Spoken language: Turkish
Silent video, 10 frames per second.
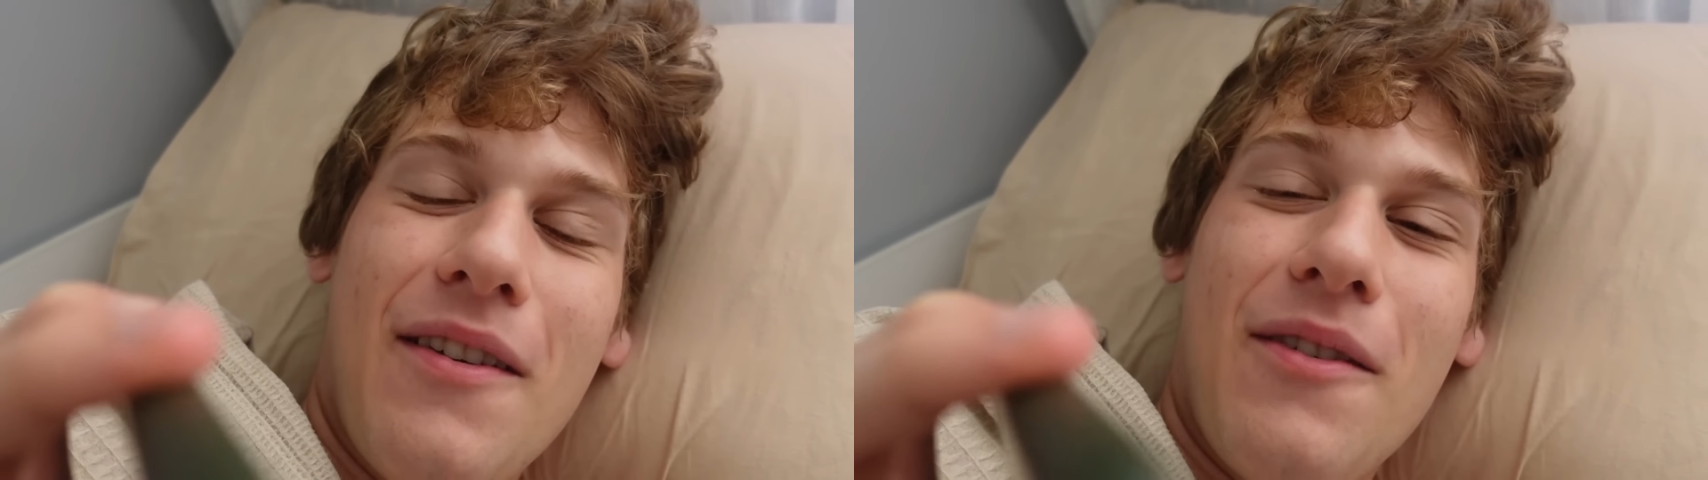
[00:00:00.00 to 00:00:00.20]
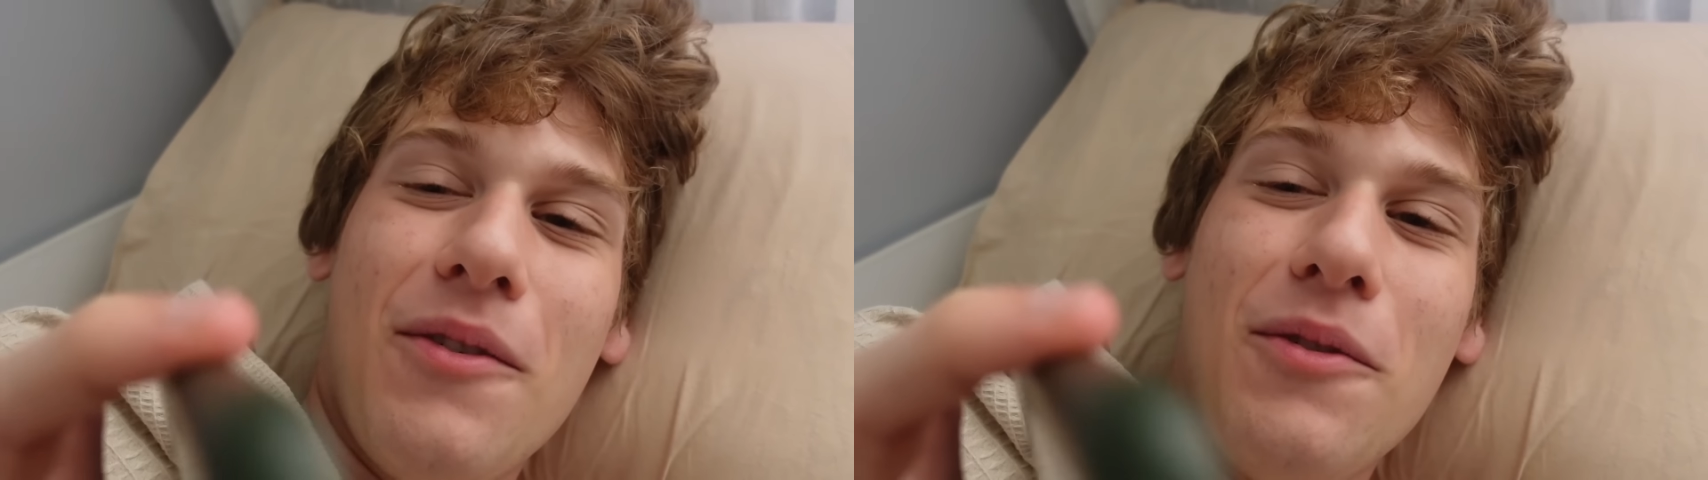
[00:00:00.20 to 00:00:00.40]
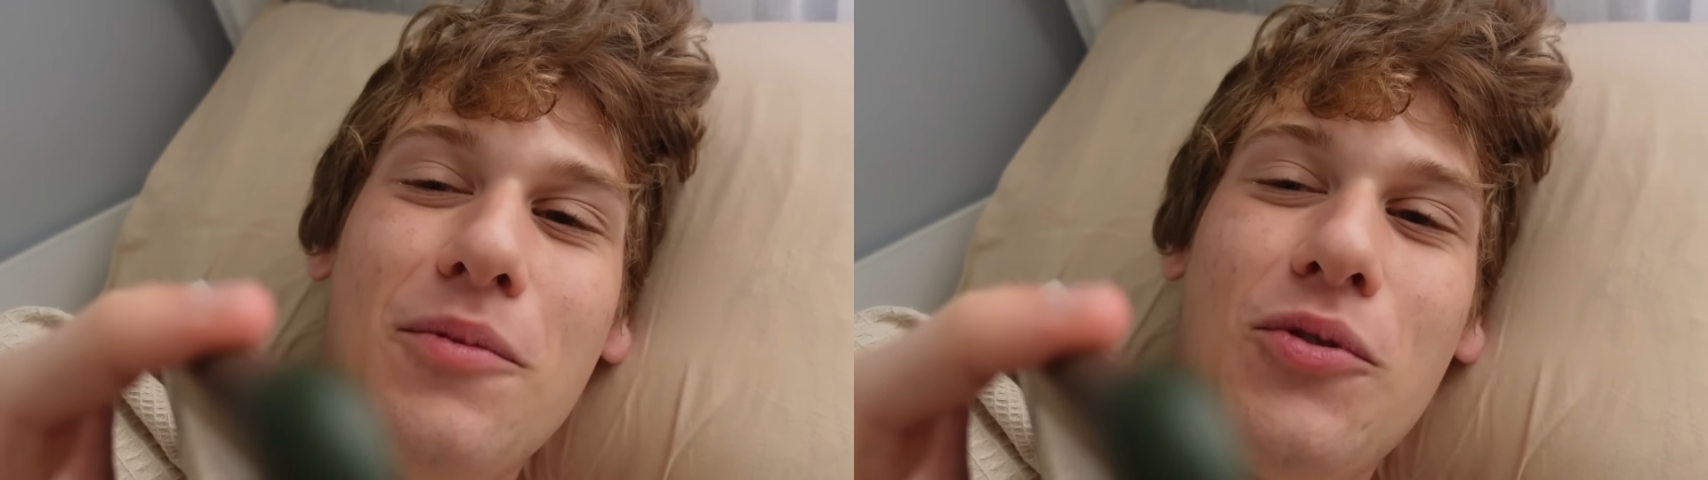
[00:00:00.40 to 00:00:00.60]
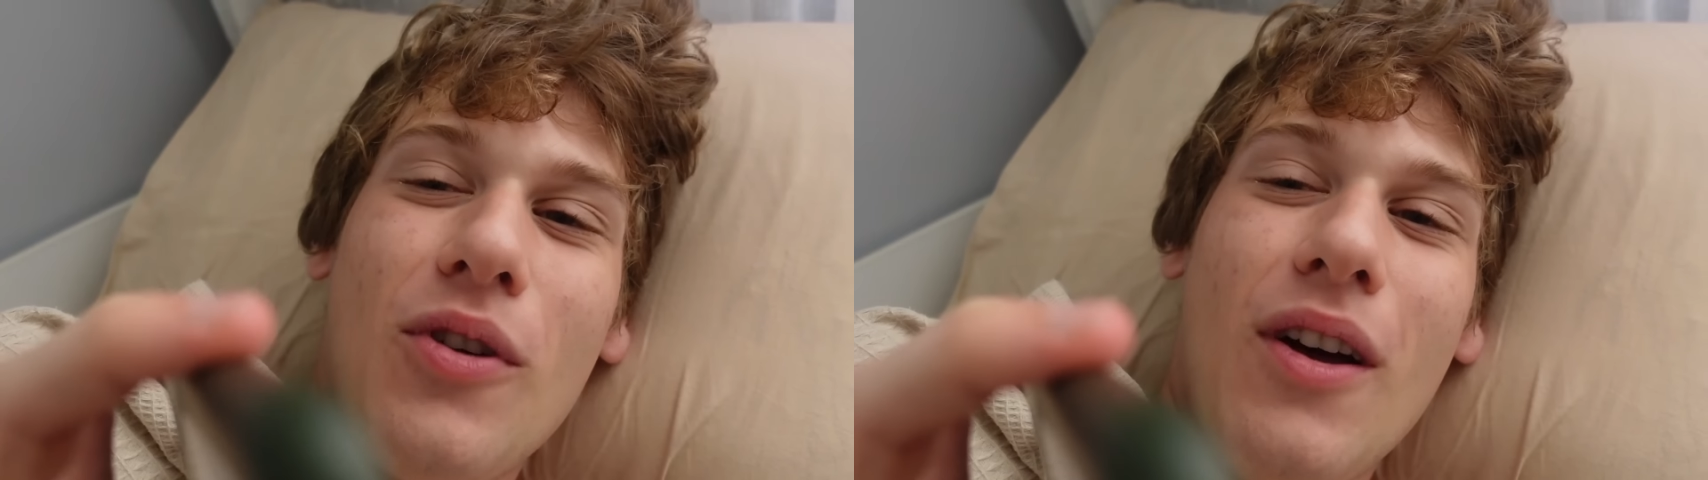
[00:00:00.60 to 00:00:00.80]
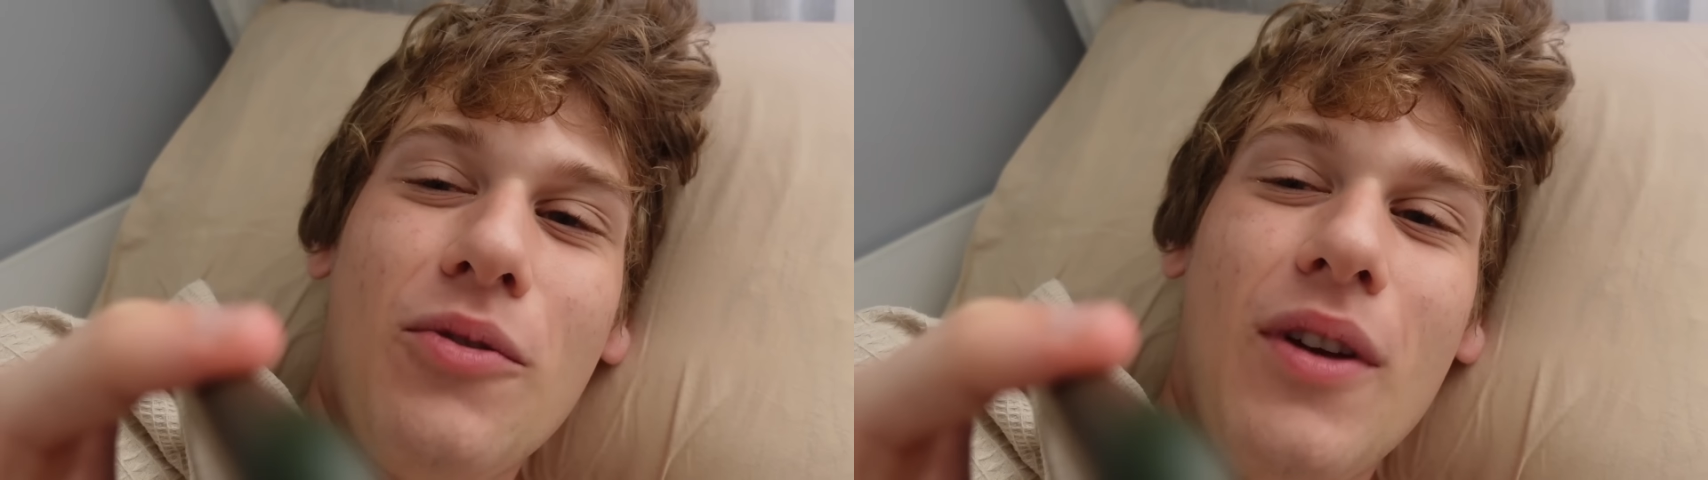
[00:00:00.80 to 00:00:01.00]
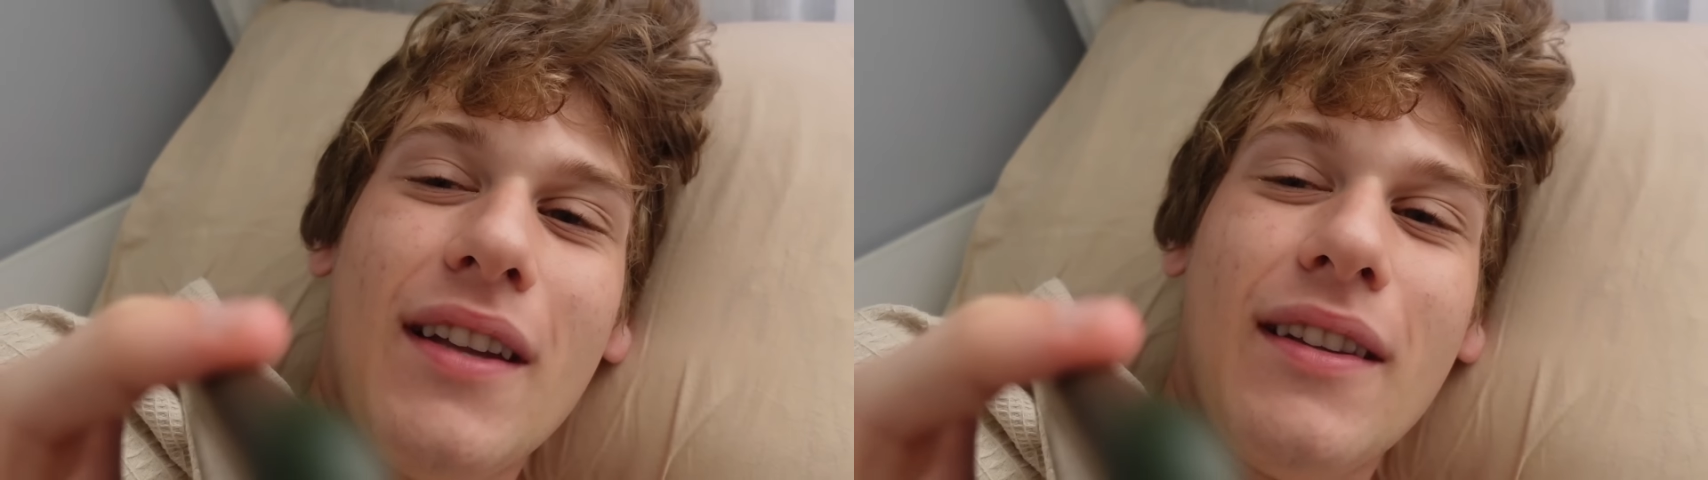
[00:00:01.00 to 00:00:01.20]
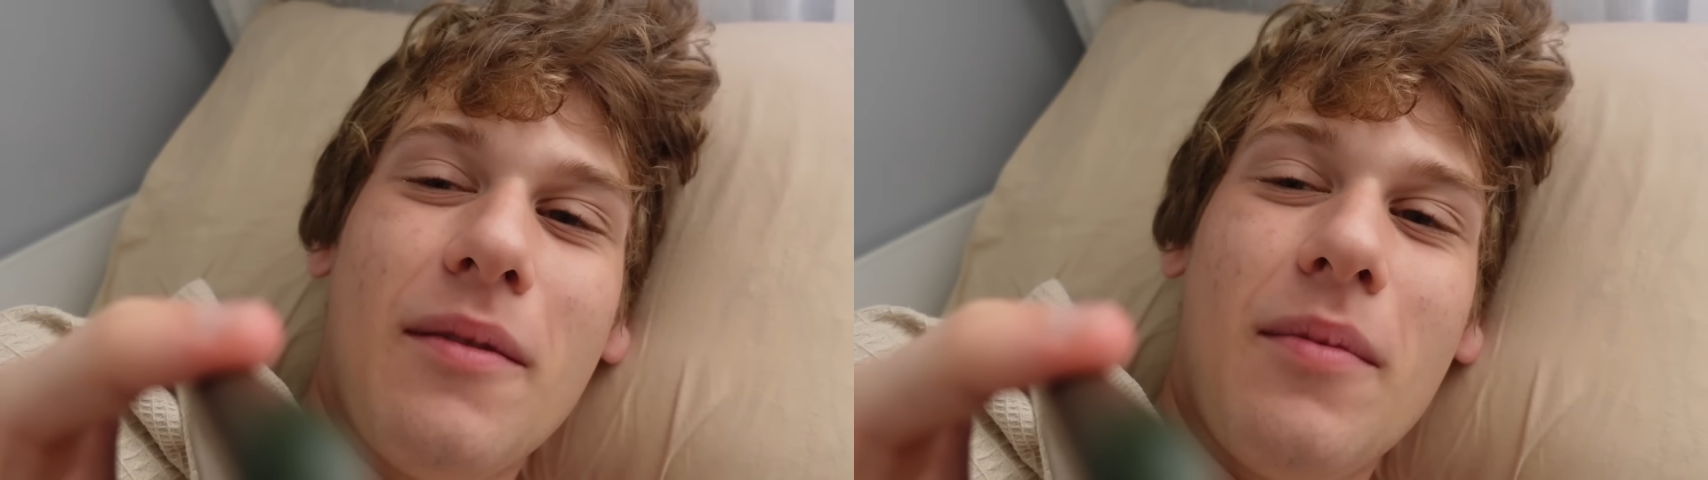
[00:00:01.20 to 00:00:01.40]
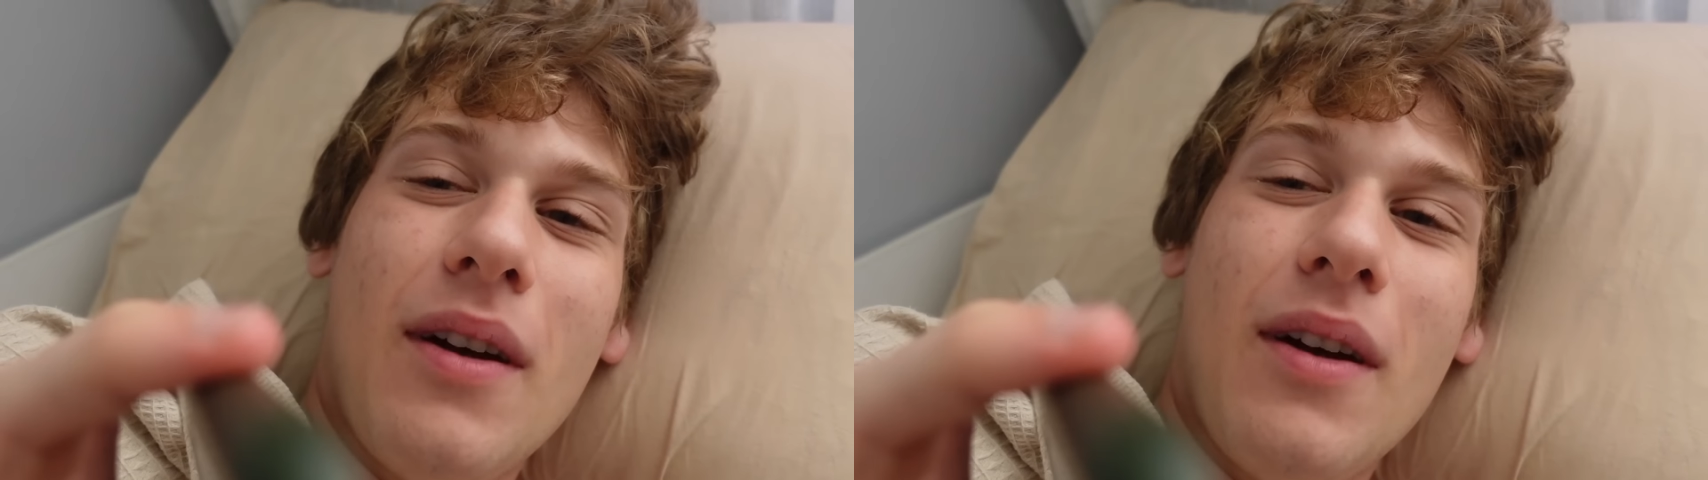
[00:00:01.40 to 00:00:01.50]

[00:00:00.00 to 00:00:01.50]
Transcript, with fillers: Oğlum şu an uyandım.